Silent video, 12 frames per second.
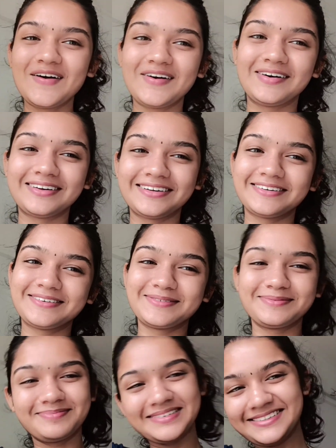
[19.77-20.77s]
और
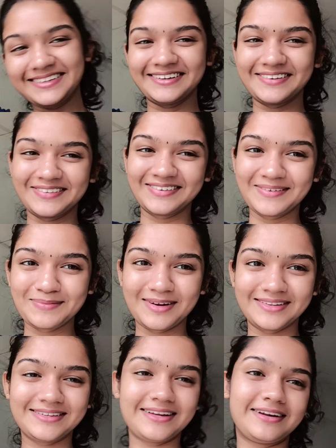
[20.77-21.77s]
मस्ती करूँगी
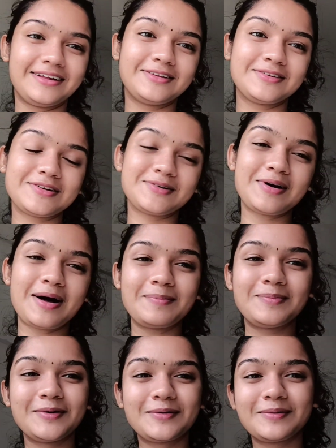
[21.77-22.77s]
बहुत सारा तो चलो आप
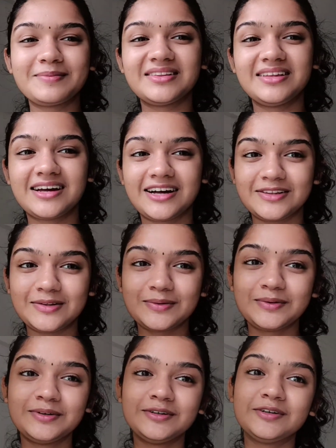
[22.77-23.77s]
लोग को मैं दिखाती
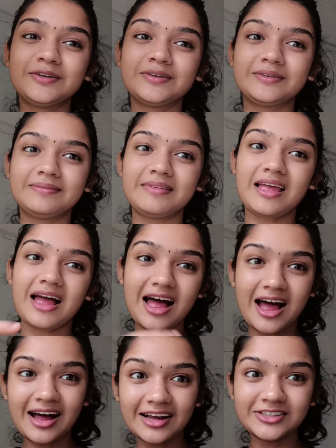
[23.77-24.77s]
हूँ
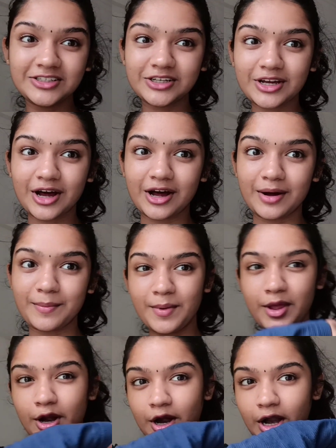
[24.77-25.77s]
आज का
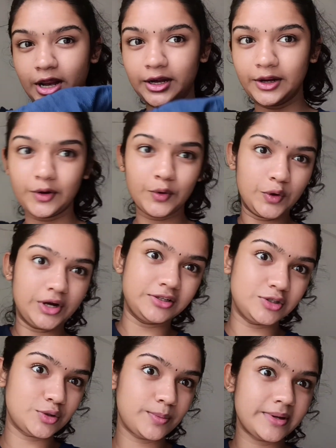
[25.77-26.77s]
मेरा डेली
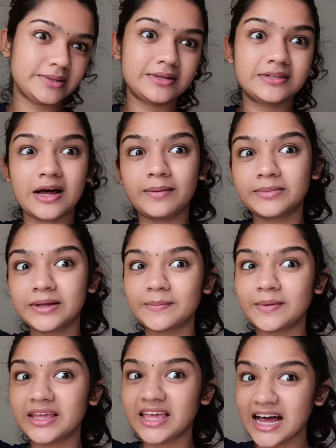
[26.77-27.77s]
रूटीन सुबह से शाम तक
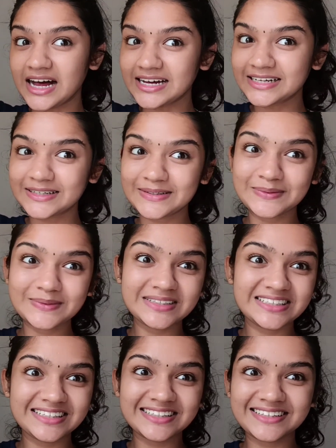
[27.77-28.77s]
मैं क्या
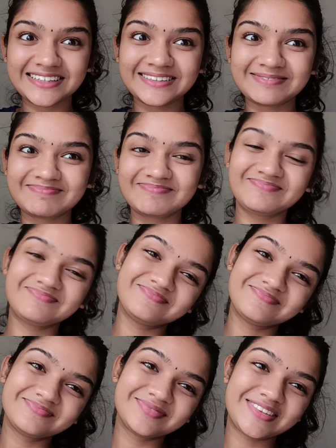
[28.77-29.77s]
करूँगी
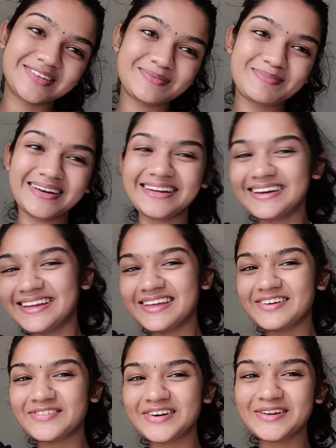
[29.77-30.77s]
तो बने
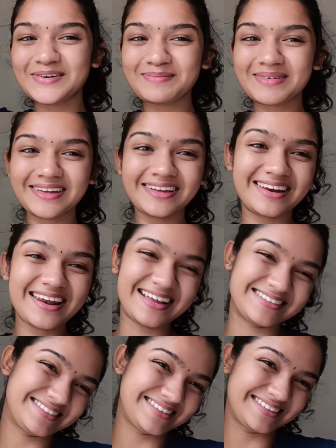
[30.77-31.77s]
रहिए वीडियो में लास्ट